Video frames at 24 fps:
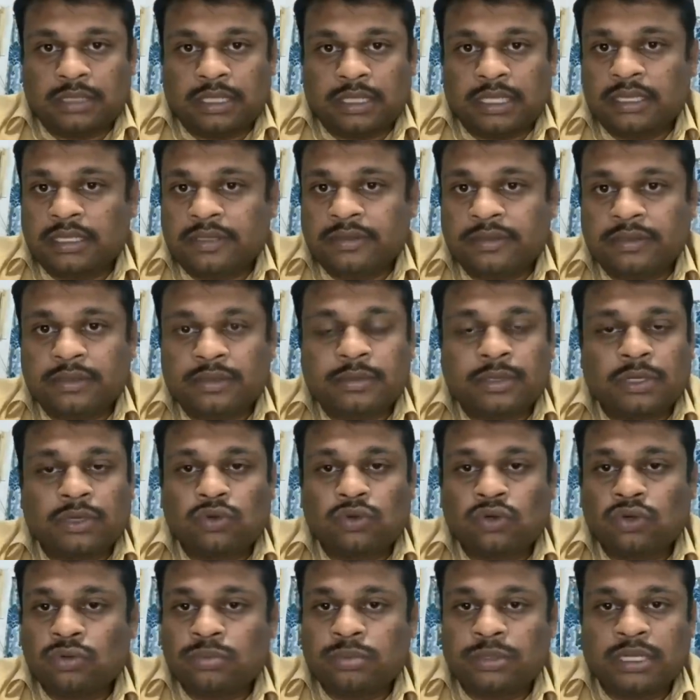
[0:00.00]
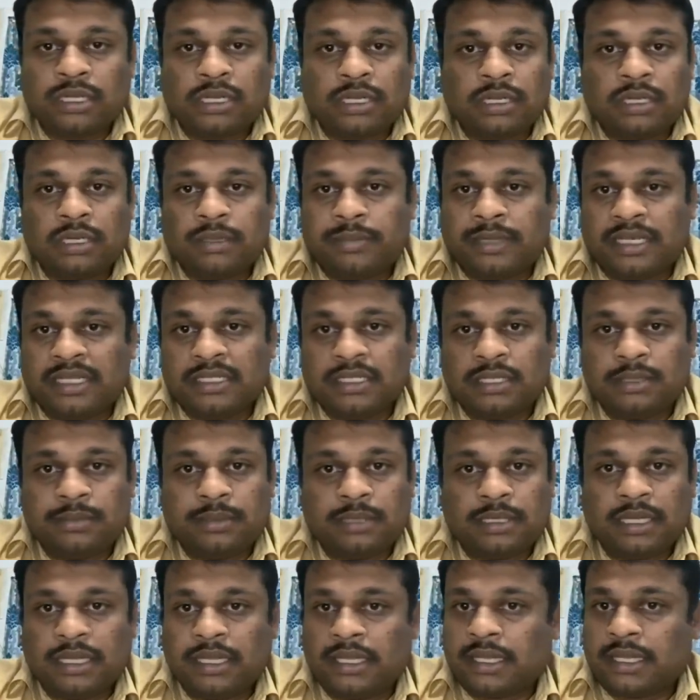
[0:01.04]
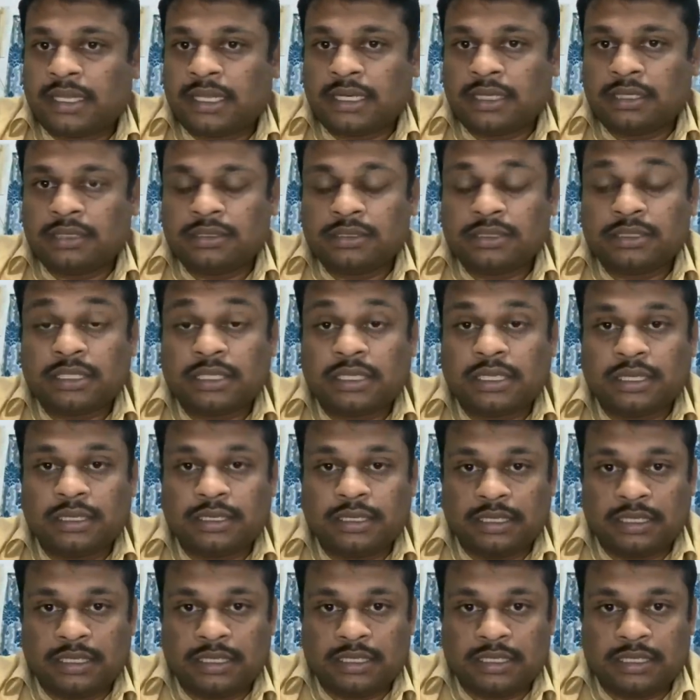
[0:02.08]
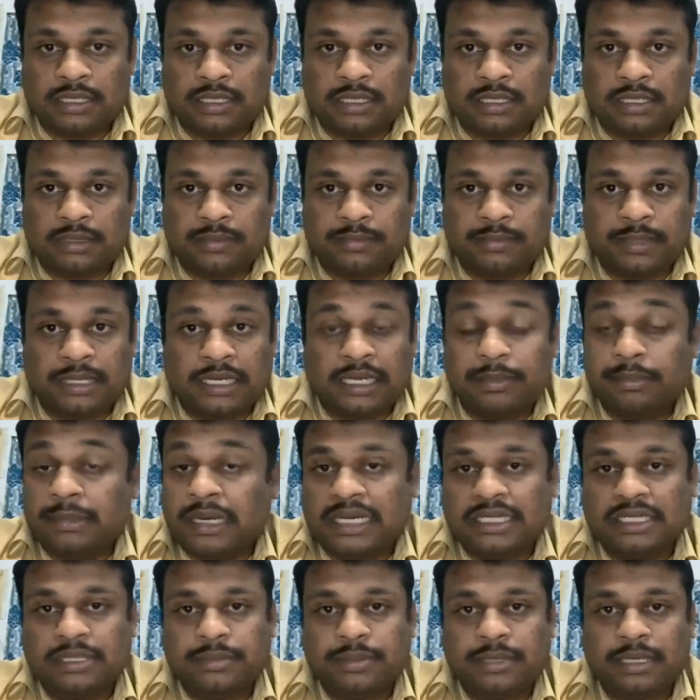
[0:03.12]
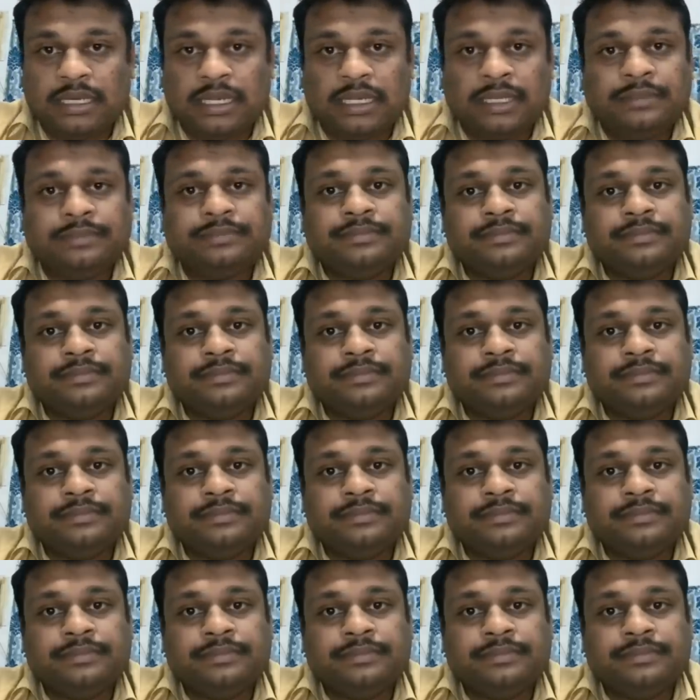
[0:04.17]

எந்த விதமான உணவு பண்ணங்களுக்கு பாதுகாப்பு இல்லை எக்காரண சாரி பா பாதிப்பு இல்லை